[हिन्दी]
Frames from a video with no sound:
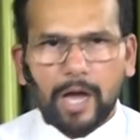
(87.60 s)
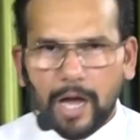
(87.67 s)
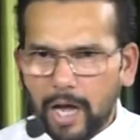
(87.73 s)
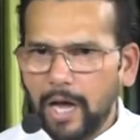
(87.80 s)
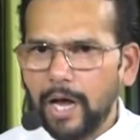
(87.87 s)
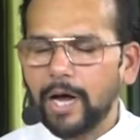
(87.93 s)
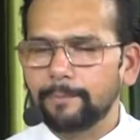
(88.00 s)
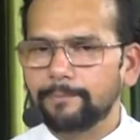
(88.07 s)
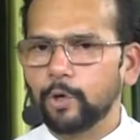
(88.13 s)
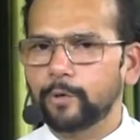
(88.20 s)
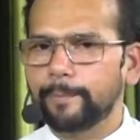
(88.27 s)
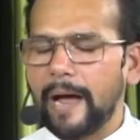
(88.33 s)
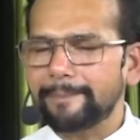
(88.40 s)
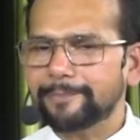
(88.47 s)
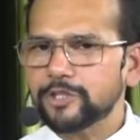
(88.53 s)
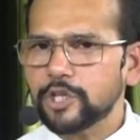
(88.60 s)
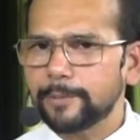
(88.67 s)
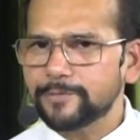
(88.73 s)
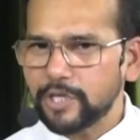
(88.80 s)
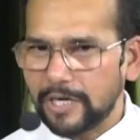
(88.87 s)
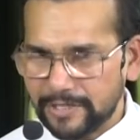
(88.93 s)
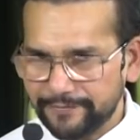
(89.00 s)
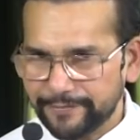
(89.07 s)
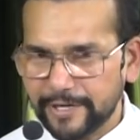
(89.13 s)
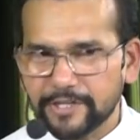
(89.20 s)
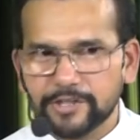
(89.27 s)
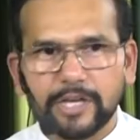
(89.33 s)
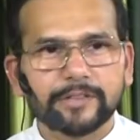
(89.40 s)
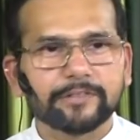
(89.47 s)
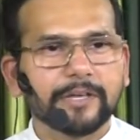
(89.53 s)
हाँ हम लोग बैप्टिज्म
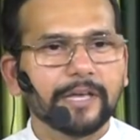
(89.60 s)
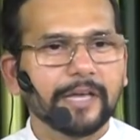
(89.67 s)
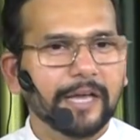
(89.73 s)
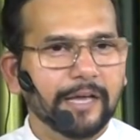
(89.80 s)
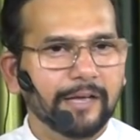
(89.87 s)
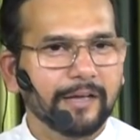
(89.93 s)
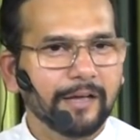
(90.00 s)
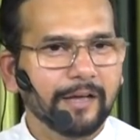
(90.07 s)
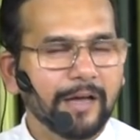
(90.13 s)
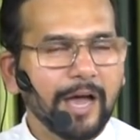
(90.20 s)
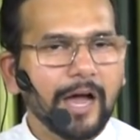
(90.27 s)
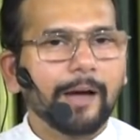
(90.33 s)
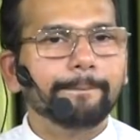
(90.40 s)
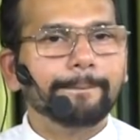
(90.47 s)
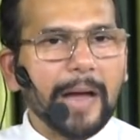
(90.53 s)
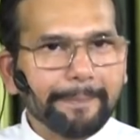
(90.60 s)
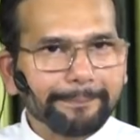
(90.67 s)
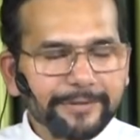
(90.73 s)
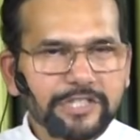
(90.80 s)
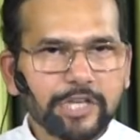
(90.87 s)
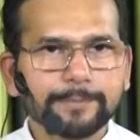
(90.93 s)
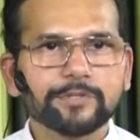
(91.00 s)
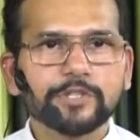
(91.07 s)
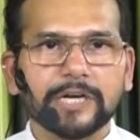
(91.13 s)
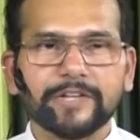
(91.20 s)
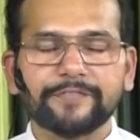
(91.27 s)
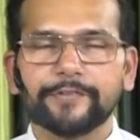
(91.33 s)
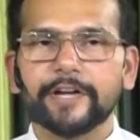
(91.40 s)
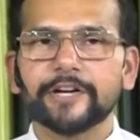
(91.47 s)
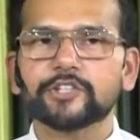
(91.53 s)
सर्टिफिकेट देते हैं बैप्टिज्म
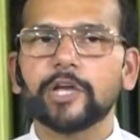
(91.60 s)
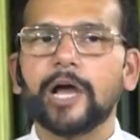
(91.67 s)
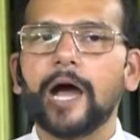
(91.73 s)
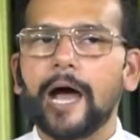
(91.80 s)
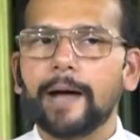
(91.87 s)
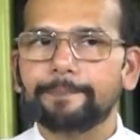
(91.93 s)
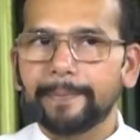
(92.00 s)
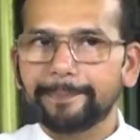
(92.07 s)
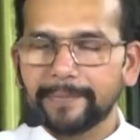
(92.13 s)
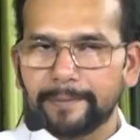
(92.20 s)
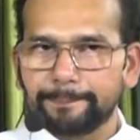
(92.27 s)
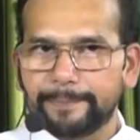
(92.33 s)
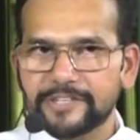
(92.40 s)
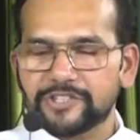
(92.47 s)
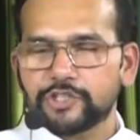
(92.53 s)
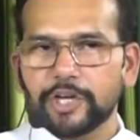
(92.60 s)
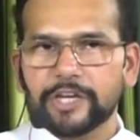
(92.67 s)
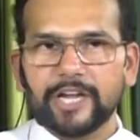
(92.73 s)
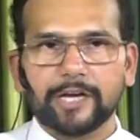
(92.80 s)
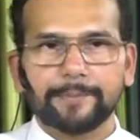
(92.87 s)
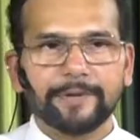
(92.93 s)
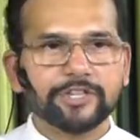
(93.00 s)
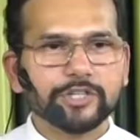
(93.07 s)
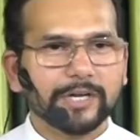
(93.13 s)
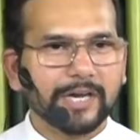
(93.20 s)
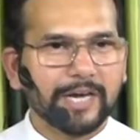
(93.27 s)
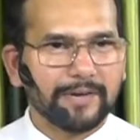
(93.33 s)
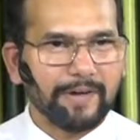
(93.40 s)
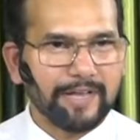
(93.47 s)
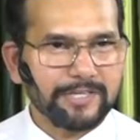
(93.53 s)
सर्टिफिकेट से आप अपने बच्चे की एडमिशन
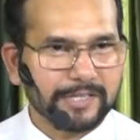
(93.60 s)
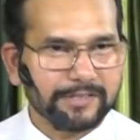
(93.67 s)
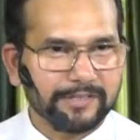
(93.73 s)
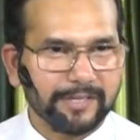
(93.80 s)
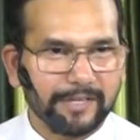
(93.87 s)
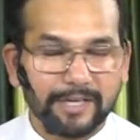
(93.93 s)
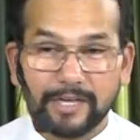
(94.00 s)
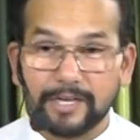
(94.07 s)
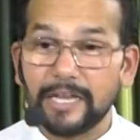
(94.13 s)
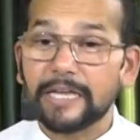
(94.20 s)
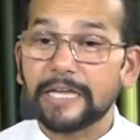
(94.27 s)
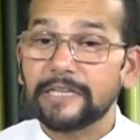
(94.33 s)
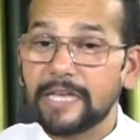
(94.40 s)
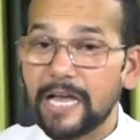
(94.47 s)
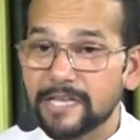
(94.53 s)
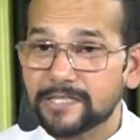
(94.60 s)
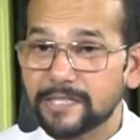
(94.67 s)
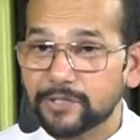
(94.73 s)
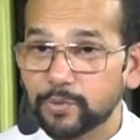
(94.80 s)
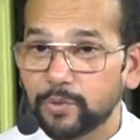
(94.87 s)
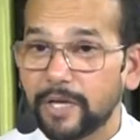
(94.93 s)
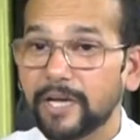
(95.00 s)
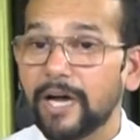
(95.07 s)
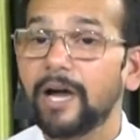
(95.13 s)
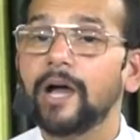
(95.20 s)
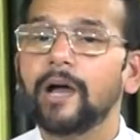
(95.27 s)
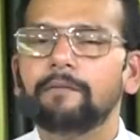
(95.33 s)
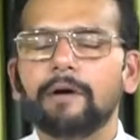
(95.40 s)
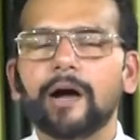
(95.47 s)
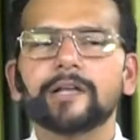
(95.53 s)
करवा सकते हैं लेकिन ध्यान से सुनिएगा
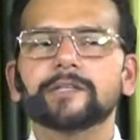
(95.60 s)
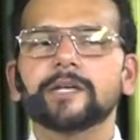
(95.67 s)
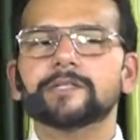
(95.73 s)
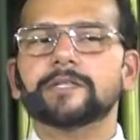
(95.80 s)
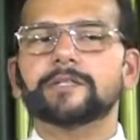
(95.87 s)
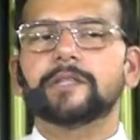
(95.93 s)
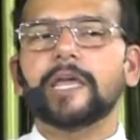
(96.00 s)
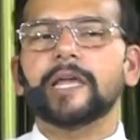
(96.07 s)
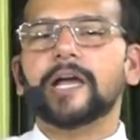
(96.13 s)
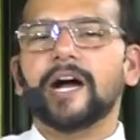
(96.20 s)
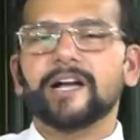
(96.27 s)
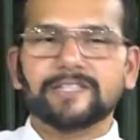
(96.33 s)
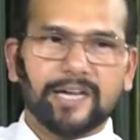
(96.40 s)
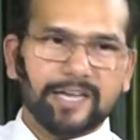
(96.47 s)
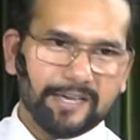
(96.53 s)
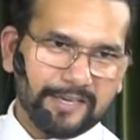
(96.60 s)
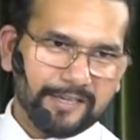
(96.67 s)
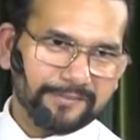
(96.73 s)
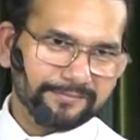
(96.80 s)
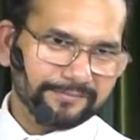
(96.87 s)
वहां जस्ट देखा जाएगा